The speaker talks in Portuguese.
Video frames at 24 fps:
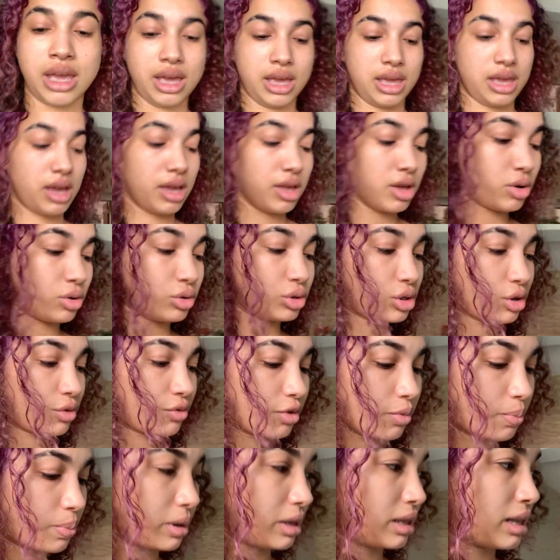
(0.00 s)
E aí hoje eu
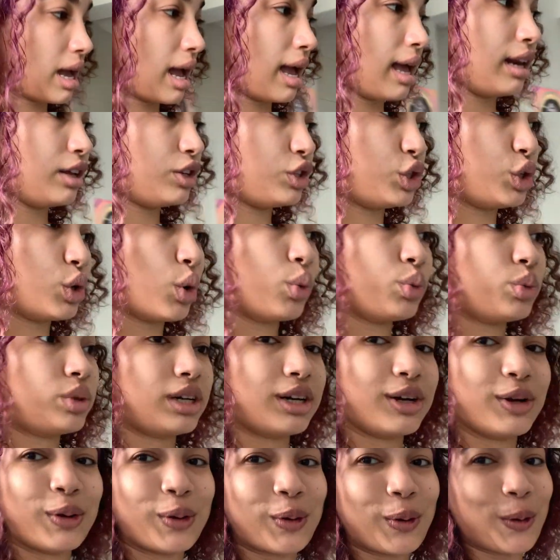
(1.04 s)
vou pintar ele de
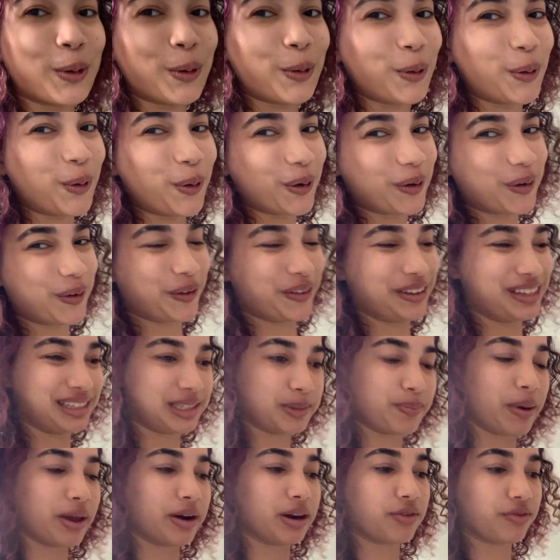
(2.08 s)
outra cor.
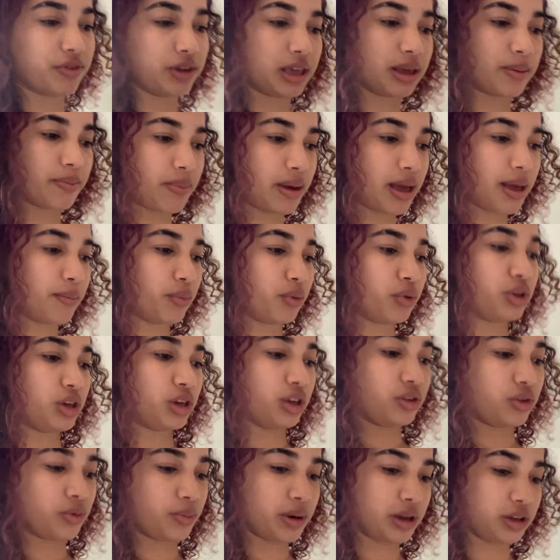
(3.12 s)
Espero que fique bem
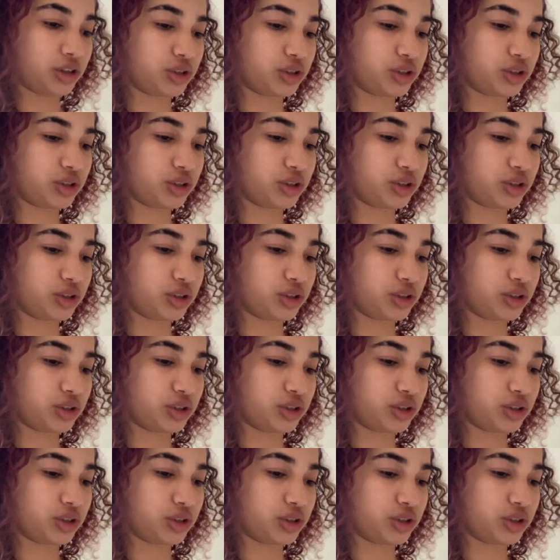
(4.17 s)
bonito, bem